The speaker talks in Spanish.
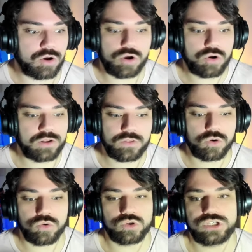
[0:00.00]
corriendo con
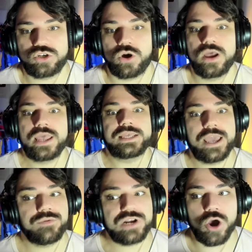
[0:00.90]
un cuchillo y
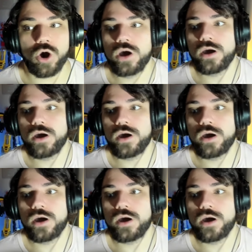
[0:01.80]
ebrio,